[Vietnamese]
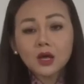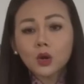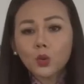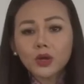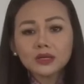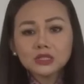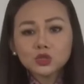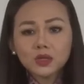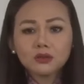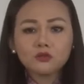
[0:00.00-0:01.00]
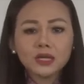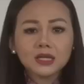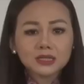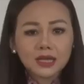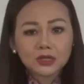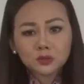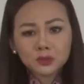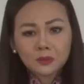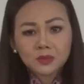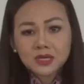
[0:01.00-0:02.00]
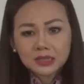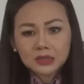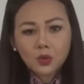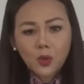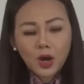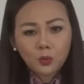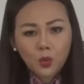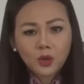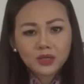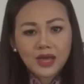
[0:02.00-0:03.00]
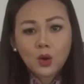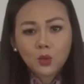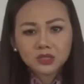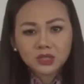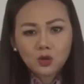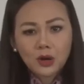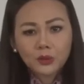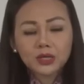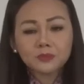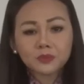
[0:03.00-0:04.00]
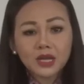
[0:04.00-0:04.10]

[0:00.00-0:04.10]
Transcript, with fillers: nguyên chuyên viên tại Trung tâm Nghiên cứu Khoa học Quốc gia quận sáu Paris,